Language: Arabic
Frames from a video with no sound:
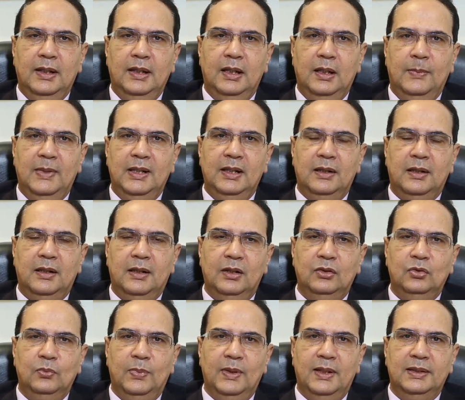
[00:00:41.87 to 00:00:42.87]
اللاميلر
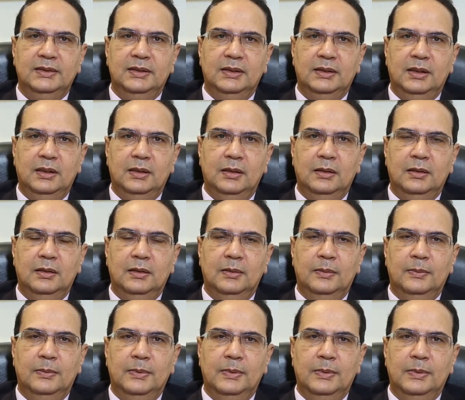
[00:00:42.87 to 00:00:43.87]
كراتوبلاستي دي
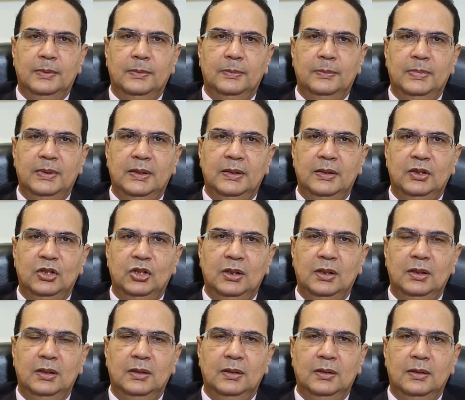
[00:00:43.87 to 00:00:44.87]
آه،
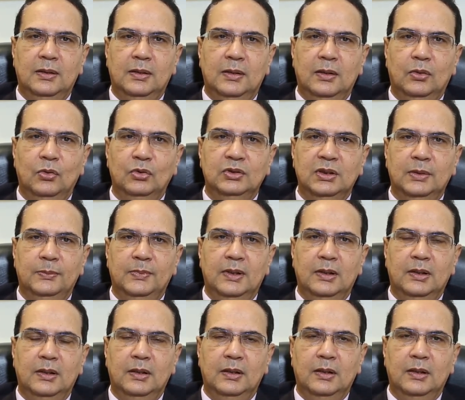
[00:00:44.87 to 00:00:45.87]
بتشيل جزء من
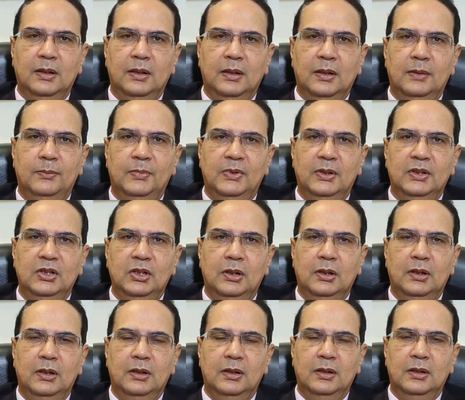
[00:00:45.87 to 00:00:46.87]
بتشيل